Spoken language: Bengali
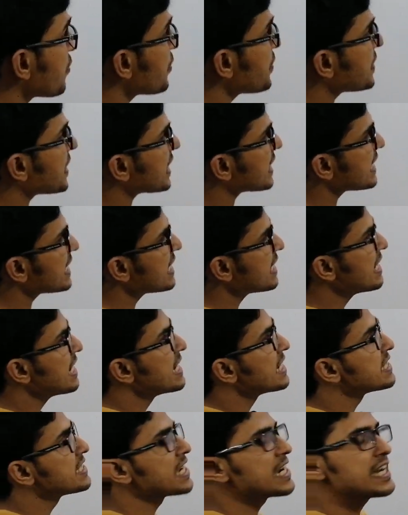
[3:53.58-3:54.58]
থার্মোমিটার কি
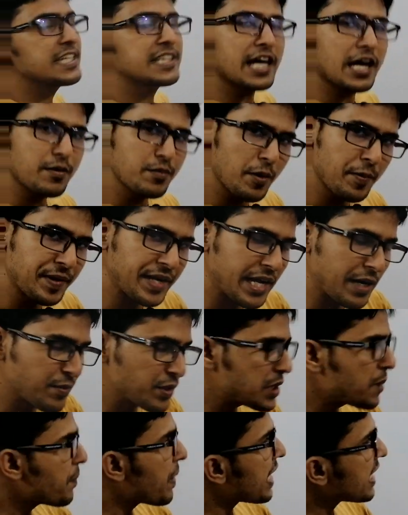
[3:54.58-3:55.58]
যেই থার্মোমিটারের
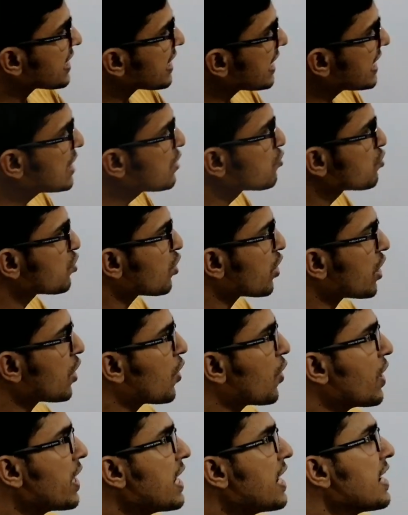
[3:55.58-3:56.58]
মধ্যে মার্কারি ইউজ করা
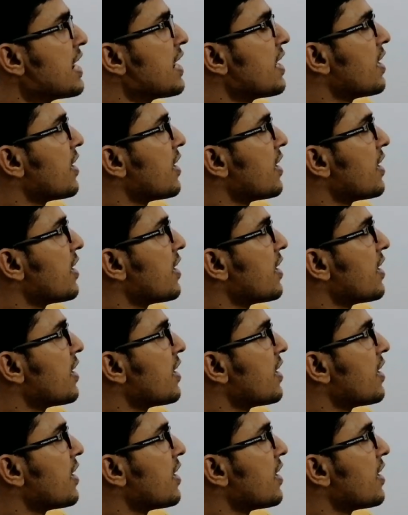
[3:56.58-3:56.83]
হয়